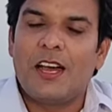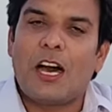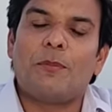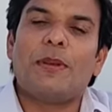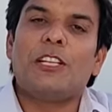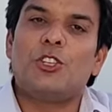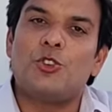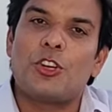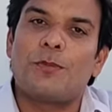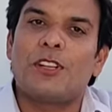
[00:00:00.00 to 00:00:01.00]
अपने
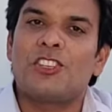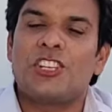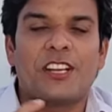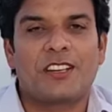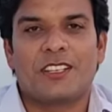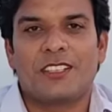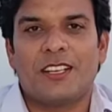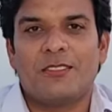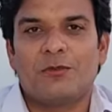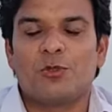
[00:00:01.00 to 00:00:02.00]
ट्विटर पर शेयर कर
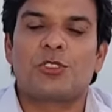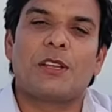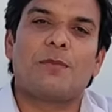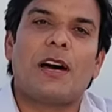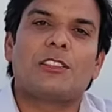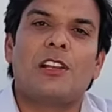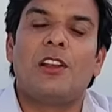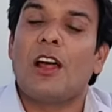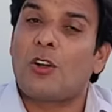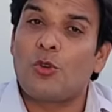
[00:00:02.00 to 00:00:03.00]
दिया उसके बाद
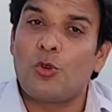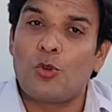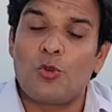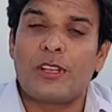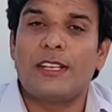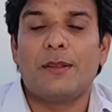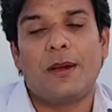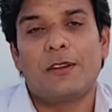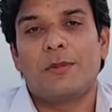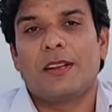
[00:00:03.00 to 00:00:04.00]
लाखों लोगों की
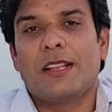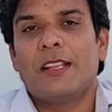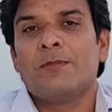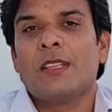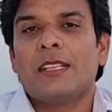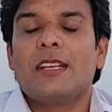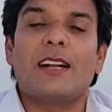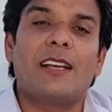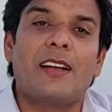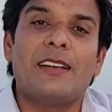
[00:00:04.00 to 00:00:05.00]
डिमांड बन गई कि
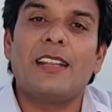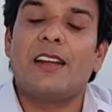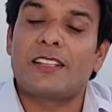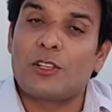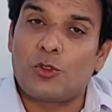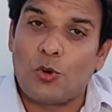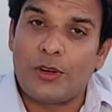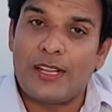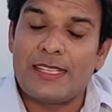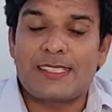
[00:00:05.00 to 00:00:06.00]
आखिरकार ये लड़की कौन
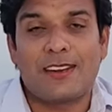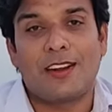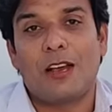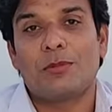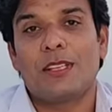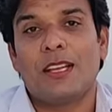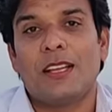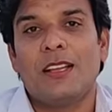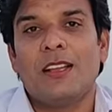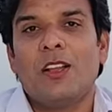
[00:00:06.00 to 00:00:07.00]
है इसका नाम क्या
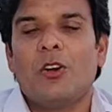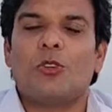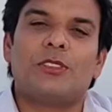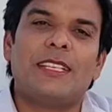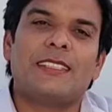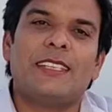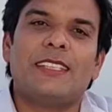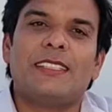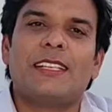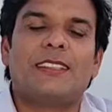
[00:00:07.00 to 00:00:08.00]
है और देखते
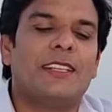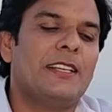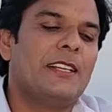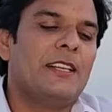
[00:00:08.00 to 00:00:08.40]
ही देखते